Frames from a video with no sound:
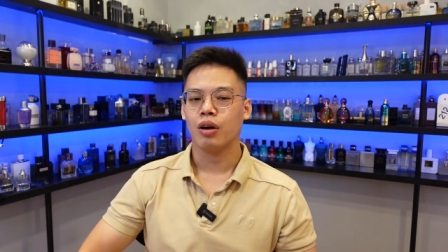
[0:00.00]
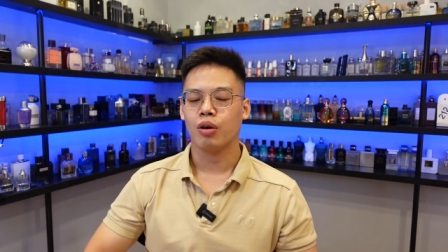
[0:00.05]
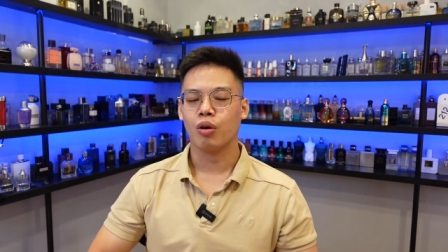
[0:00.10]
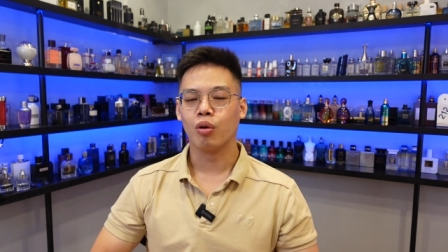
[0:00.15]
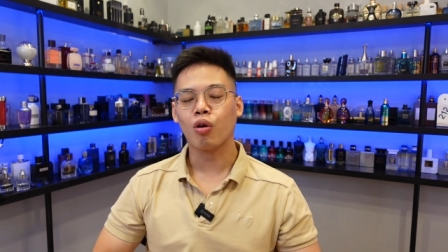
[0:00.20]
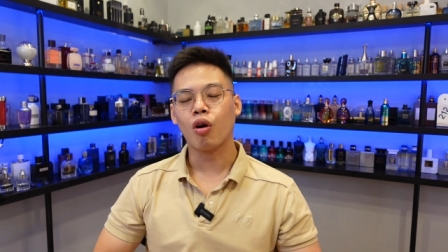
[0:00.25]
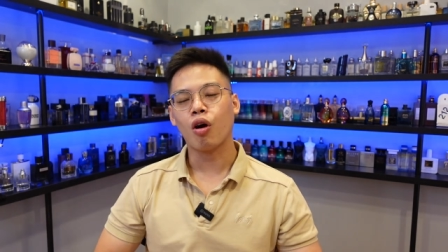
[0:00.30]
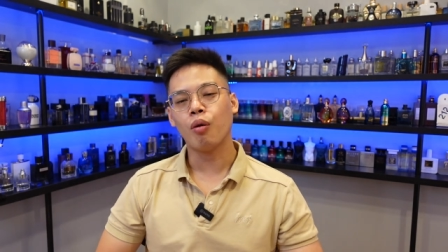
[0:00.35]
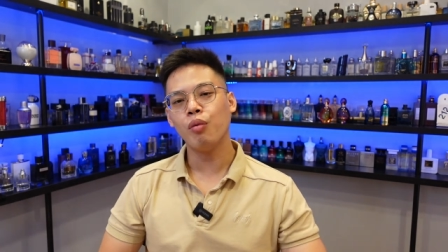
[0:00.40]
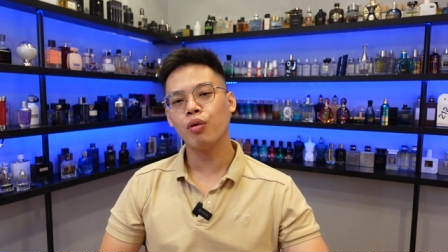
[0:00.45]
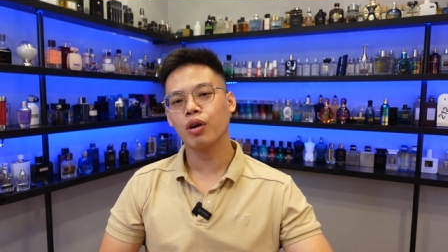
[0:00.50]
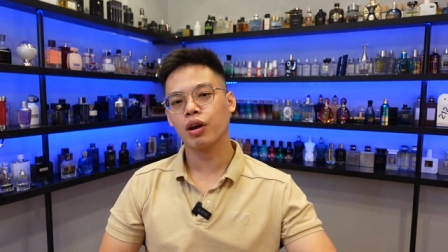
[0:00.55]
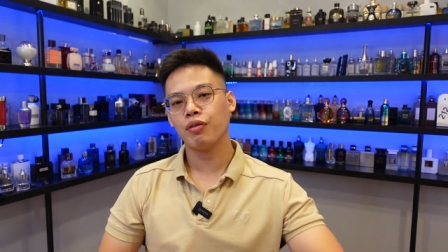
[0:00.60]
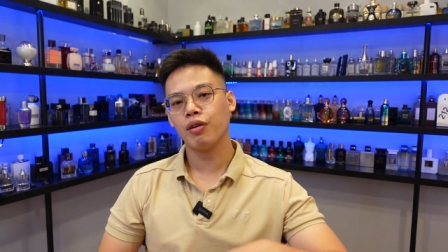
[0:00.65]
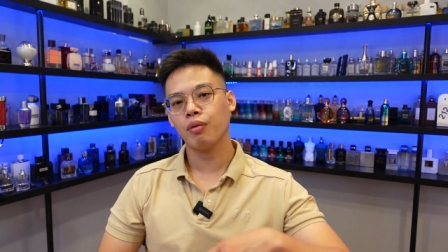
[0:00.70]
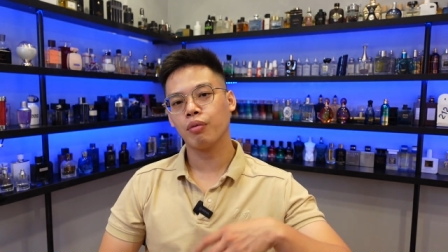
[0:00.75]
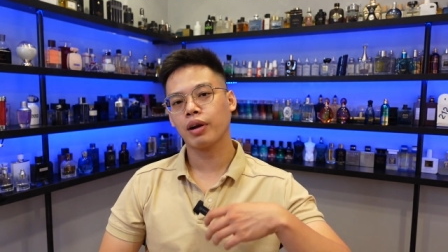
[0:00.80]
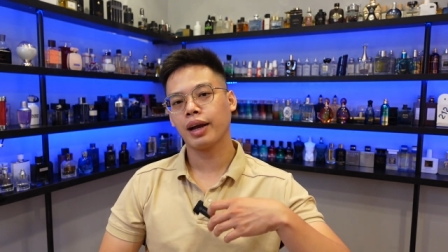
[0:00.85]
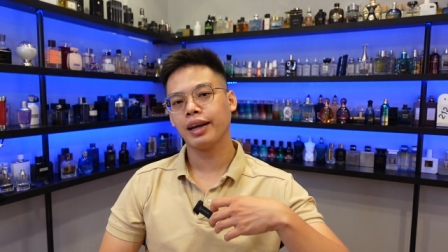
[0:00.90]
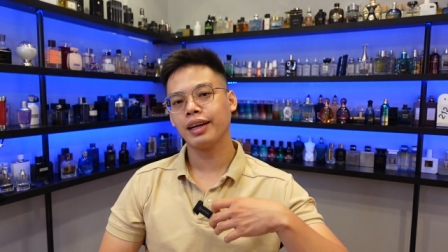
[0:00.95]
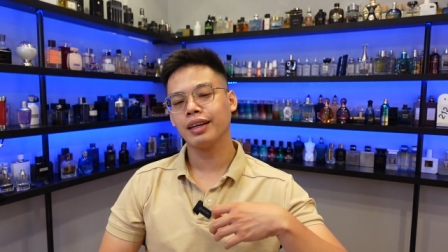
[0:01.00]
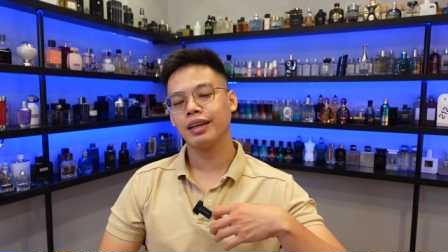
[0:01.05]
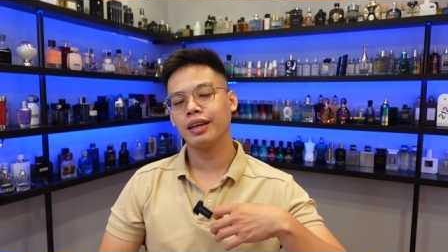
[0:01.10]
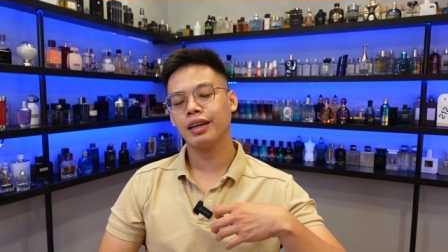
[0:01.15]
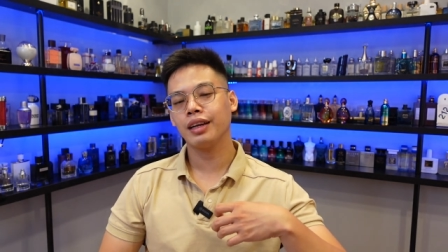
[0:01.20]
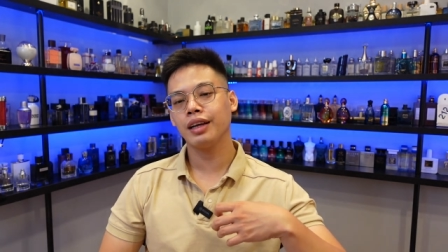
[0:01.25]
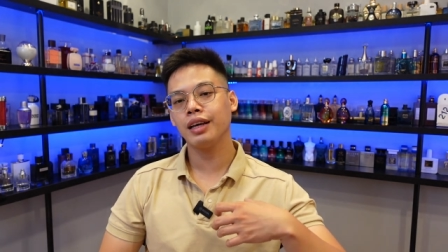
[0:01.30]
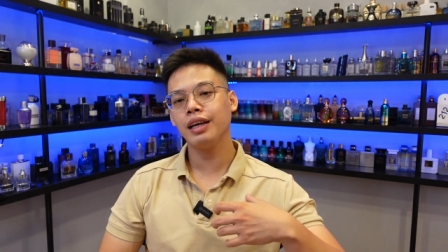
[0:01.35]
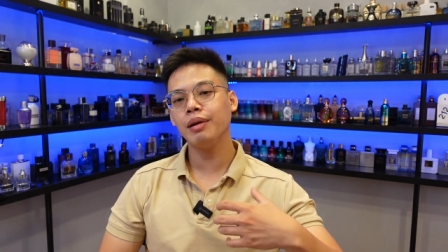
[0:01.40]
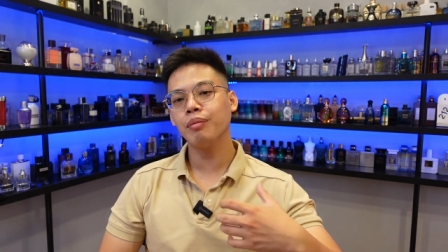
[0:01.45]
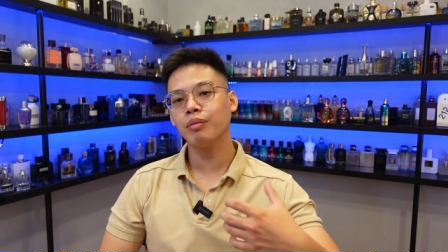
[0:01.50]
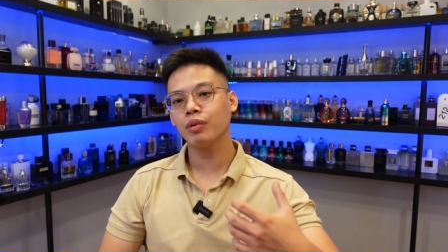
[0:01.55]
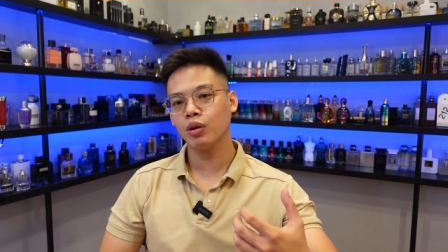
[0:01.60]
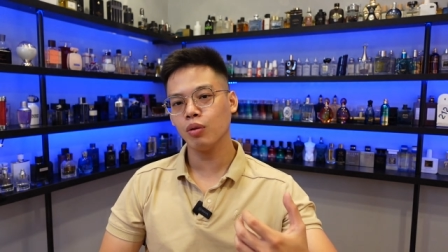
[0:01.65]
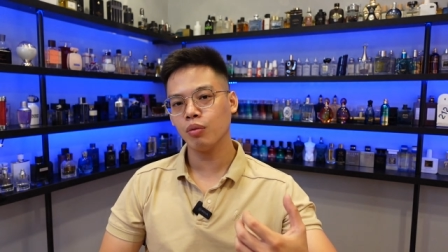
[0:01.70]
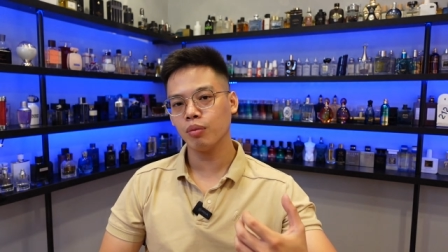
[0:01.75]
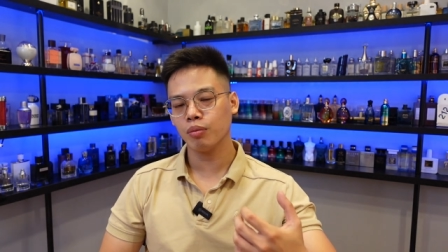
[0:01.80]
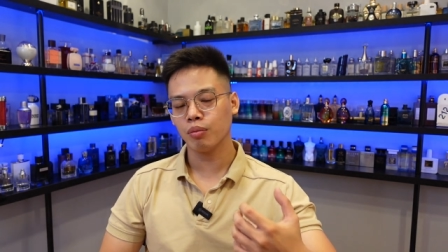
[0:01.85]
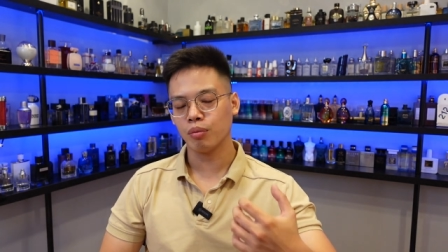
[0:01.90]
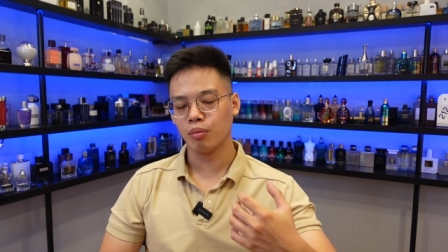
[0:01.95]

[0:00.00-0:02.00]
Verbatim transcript: nó có một cái phong cách nghiêm túc